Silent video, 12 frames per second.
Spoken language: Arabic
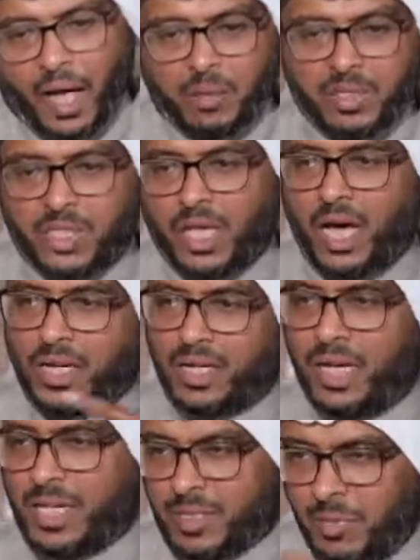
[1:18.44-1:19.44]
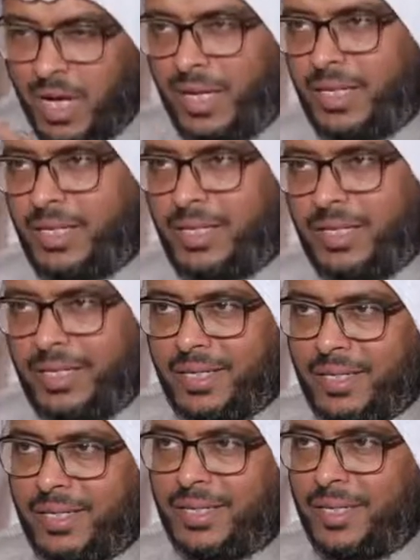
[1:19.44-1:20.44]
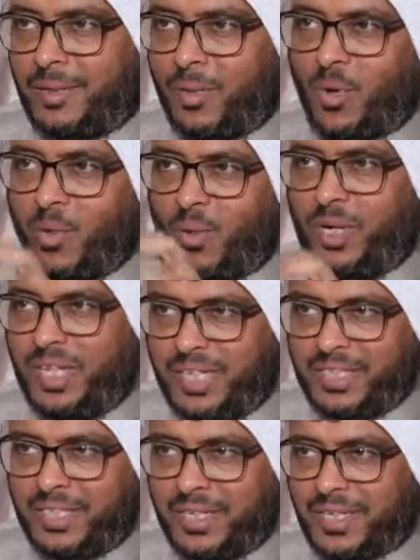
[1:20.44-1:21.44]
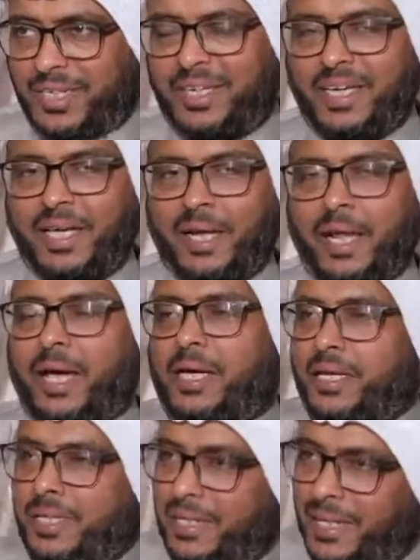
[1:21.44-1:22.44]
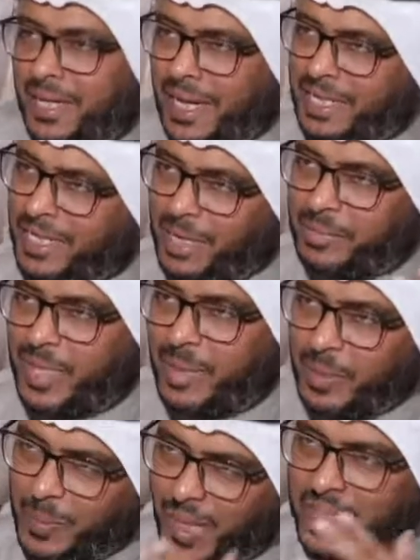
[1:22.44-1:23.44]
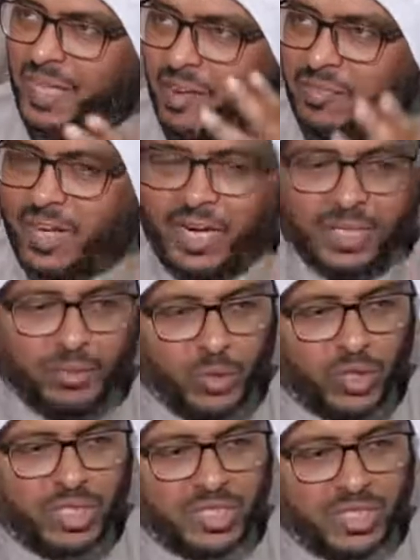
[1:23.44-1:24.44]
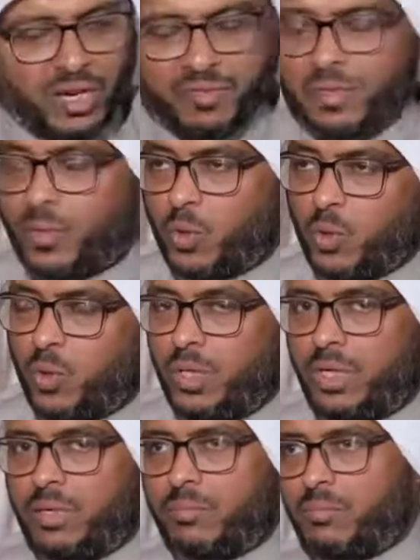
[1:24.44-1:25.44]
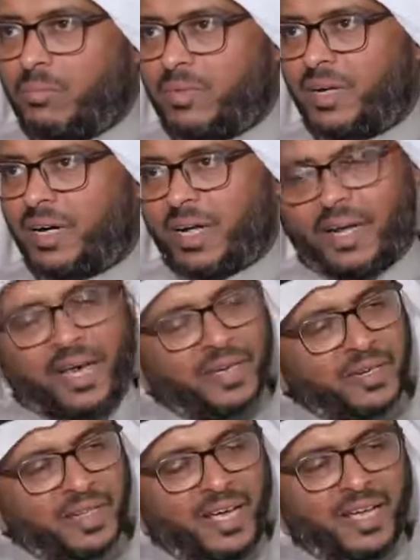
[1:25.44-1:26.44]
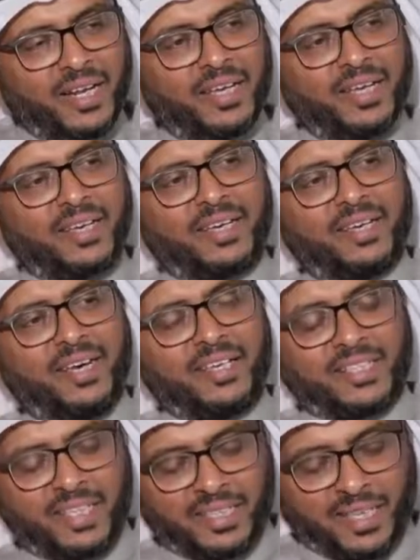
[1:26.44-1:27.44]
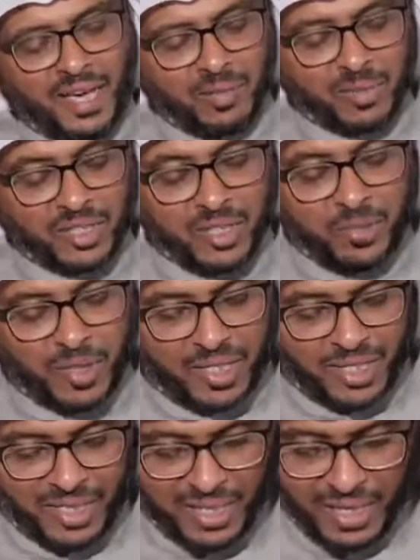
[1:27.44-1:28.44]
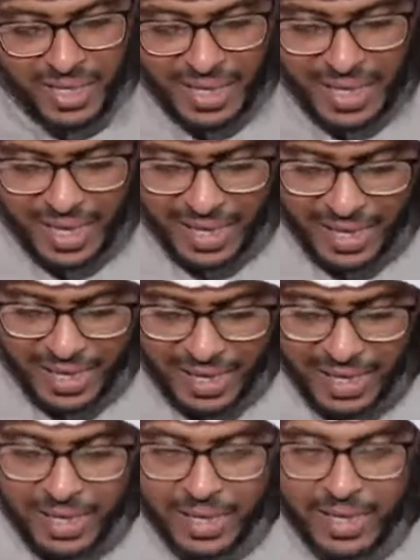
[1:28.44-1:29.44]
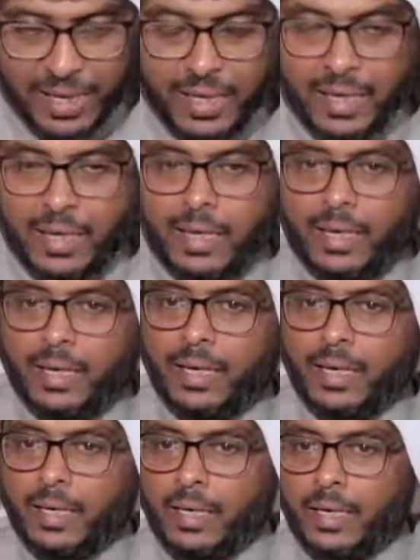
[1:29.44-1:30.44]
أنا مشتاق أني أسمع للموضوع اللي عندك لكن خلني أبدأ ببعض الأفكار المتصلة في موضوع أنت الخير كله يا أبو الله يرضى عليك أنت الخير أحسنت كله. هذا من طيبك الله يسلمك آه،